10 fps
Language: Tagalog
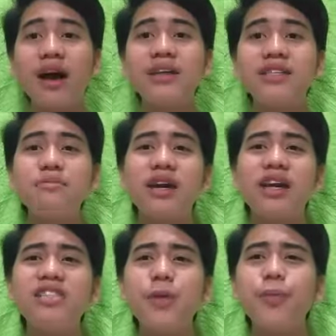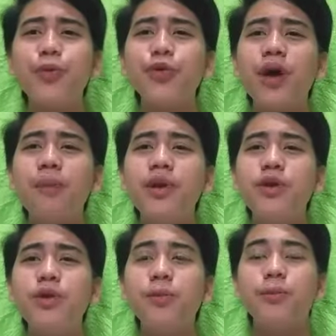Kasi makita po
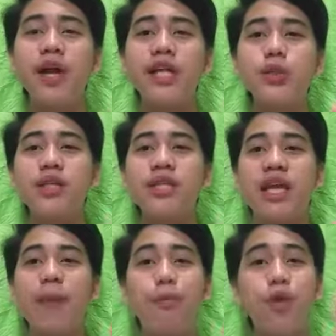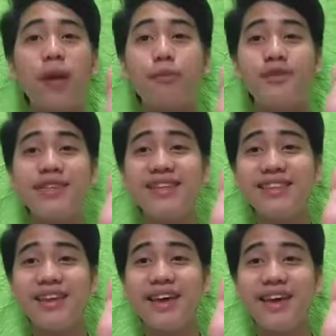namin yung part doon sa Lapu-Lapu
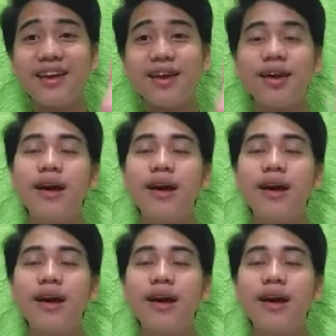City,